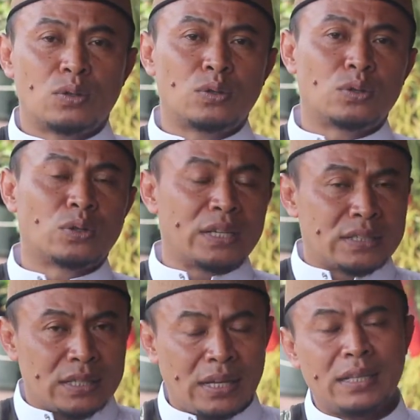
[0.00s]
untuk
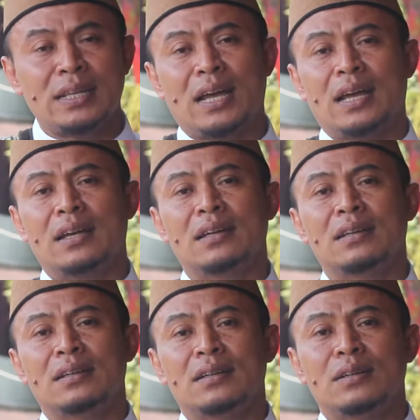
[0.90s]
istrinya,
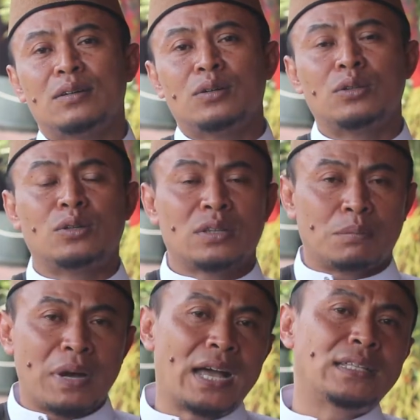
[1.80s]
untuk
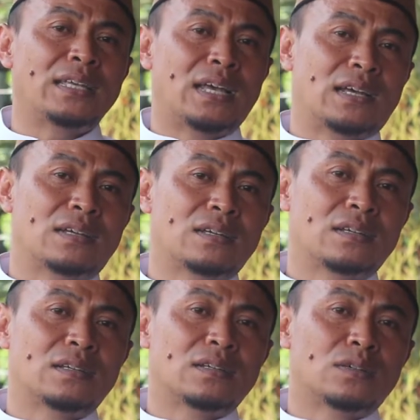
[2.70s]
temannya,
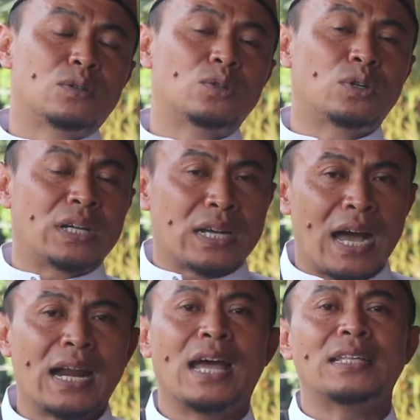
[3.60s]
untuk
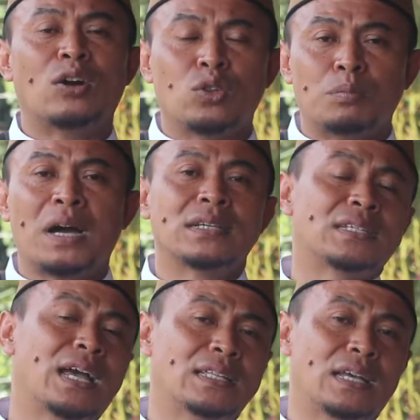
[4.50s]
negaranya, untuk
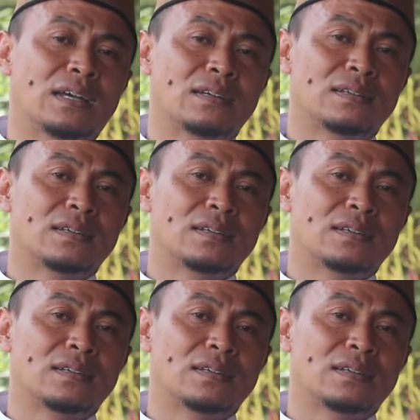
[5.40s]
bangsanya.